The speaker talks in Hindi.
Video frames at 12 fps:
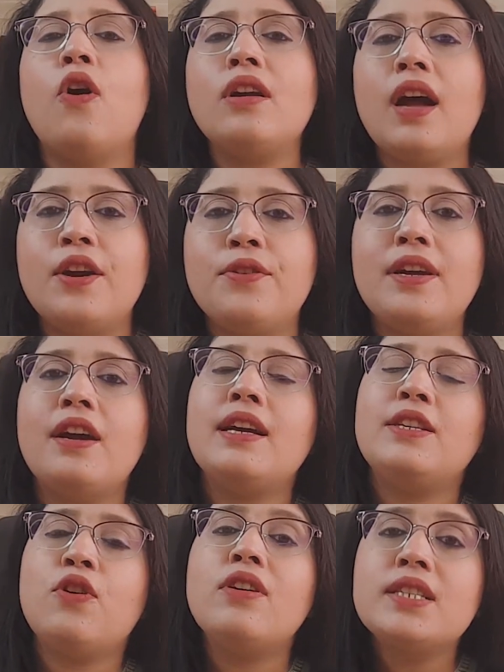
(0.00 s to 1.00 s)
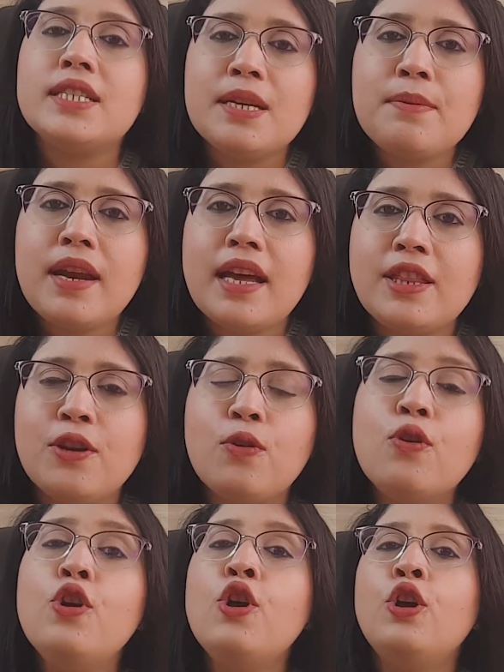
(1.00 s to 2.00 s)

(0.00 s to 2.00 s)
और कंट्री या किसी और सिटी में रहते हो